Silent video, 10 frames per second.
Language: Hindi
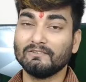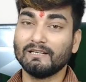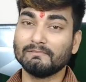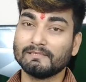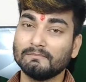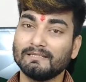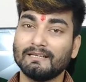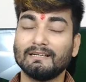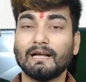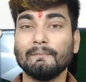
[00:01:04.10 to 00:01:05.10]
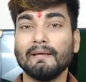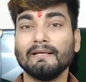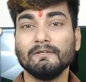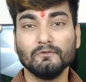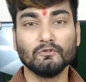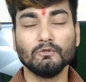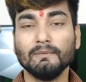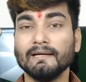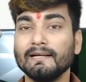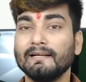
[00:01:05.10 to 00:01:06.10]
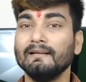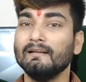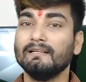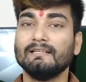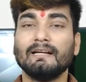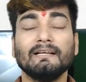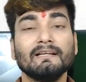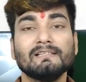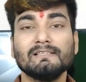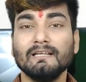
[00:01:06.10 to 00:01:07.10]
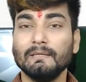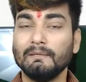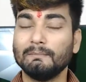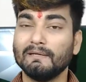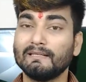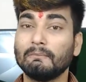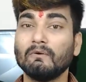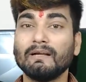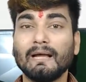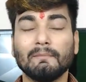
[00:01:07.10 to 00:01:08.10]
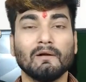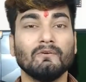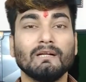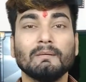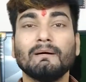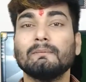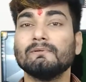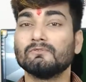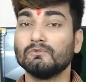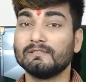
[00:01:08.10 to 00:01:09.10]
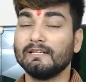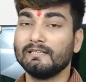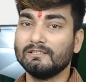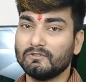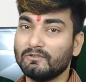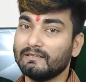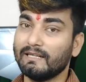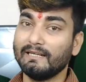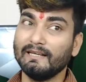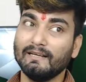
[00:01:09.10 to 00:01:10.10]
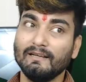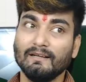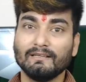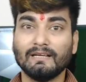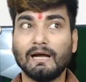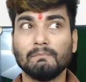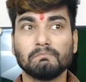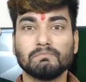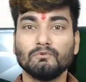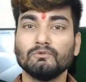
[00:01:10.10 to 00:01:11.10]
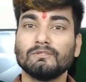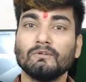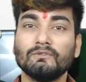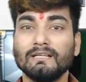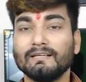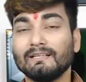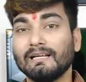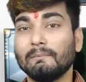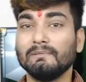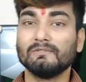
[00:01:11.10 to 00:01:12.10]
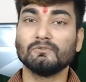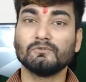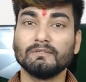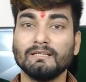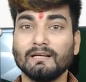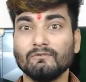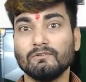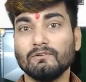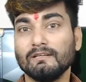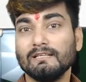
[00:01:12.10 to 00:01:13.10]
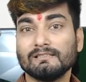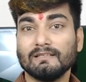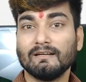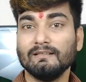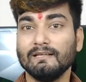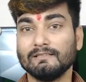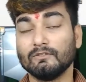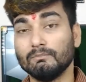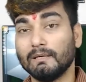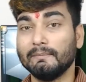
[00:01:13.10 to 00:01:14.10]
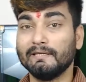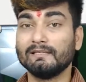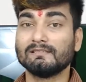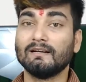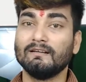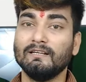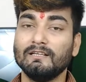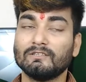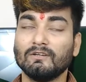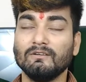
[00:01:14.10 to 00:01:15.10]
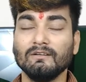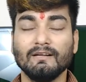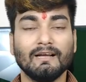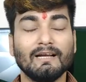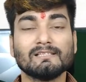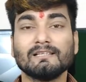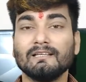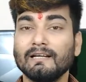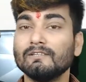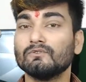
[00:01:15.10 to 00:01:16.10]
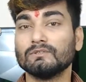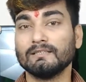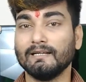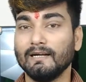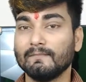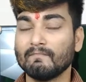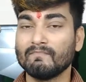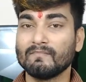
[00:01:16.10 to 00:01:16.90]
चाहूँगा आप सबसे अगर आप एक यूट्यूबर हैं यानी इनिशियल लेवल पे हैं तो आपको कैमरा वगैरह के बारे में सोचने की ज़रूरत नहीं है कि आप दूसरे को देख करके आप ये सोचो कि यार उन्होंने डी लिया है चलो मैं भी डी ले लेता हूँ ऐसा नहीं सोचने का